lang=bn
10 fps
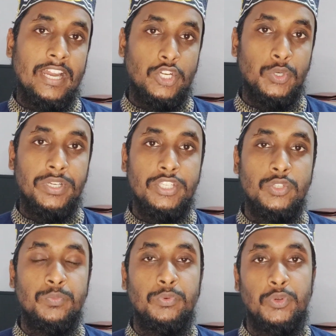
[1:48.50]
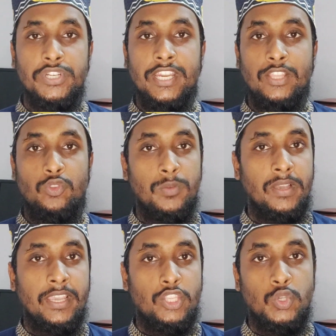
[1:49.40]
আটষট্টি জন পুরুষকে দুই
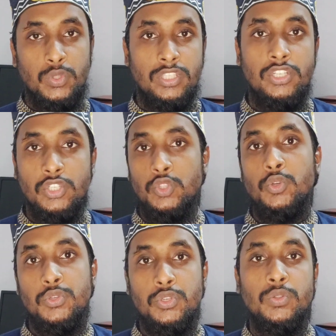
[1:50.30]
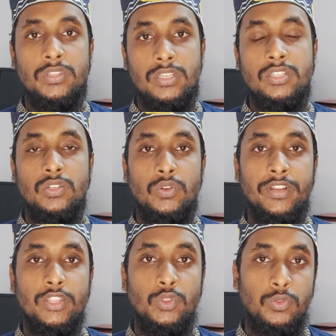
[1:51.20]
ভাগে চৌত্রিশ জন তো চৌত্রিশ জন
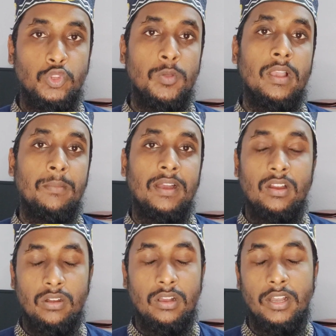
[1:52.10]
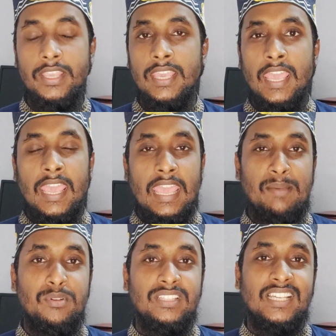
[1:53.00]
করে দুই ভাগে ভাগ করা হয়
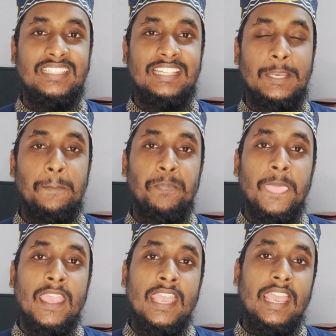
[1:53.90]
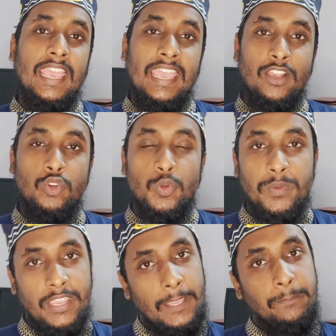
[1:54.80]
এবং তাদের এক
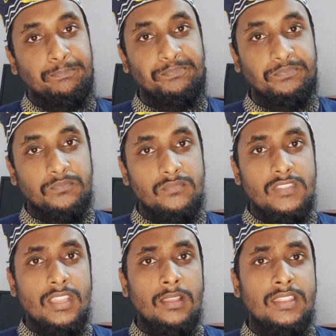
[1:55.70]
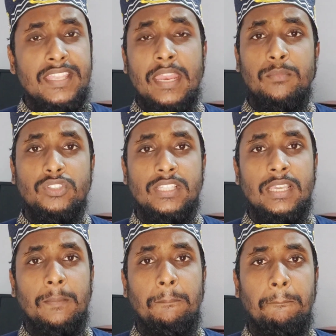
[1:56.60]
গ্রুপকে দিনের
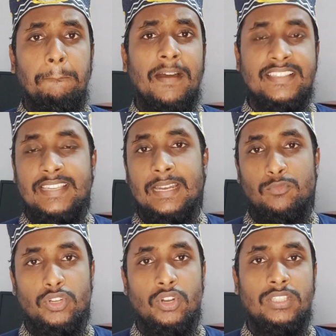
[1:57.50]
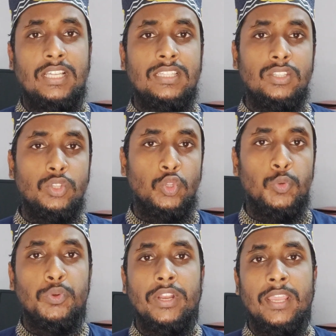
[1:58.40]
মধ্যে পাঁচ গ্রাম করে অর্থাৎ
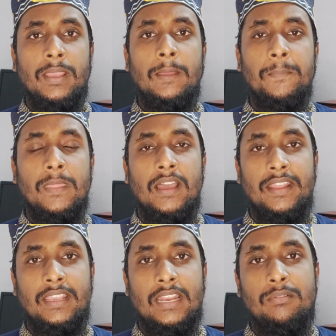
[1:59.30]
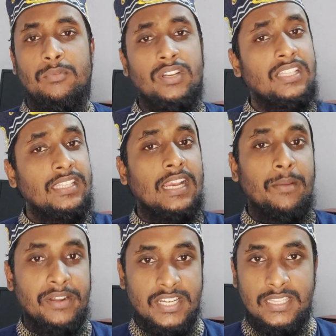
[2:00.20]
দুপুরে আড়াই গ্রাম এবং রাতের
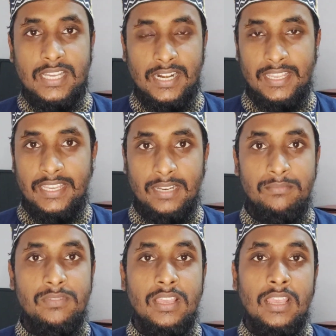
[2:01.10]
খাবারের সাথে আড়াই গ্রাম